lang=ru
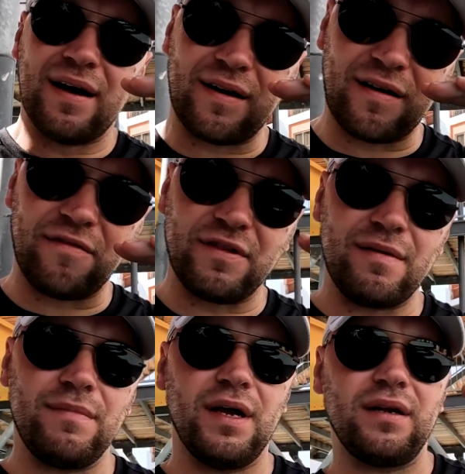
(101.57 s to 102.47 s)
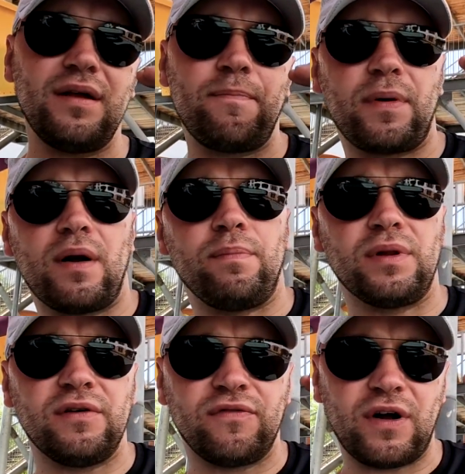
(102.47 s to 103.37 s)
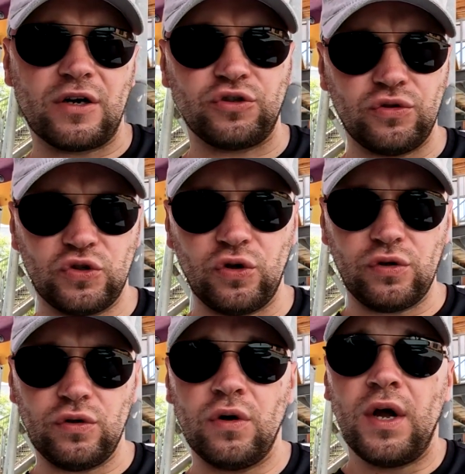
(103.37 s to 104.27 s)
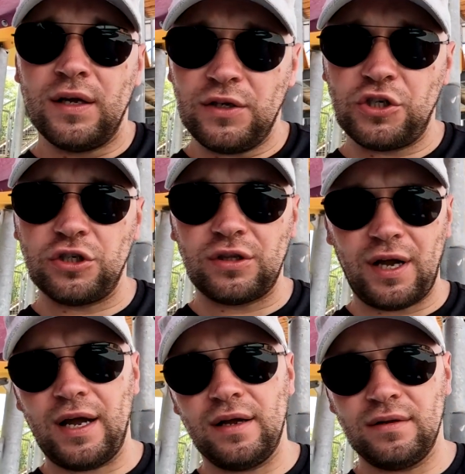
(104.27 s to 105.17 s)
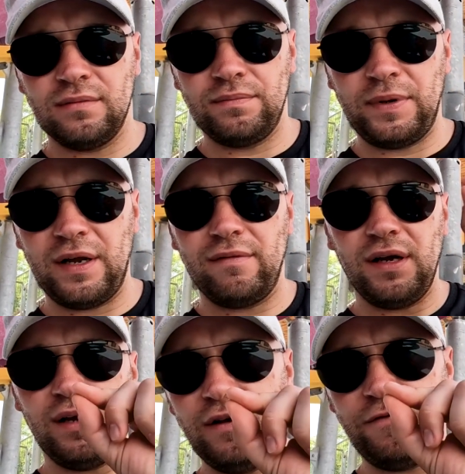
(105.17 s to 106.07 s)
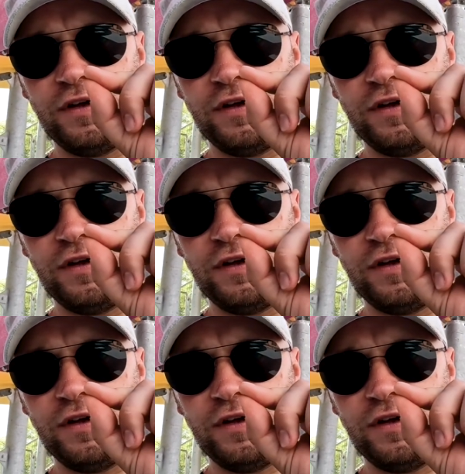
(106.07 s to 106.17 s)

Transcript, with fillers: равномерно проплыв каждую сотню, не считая первой и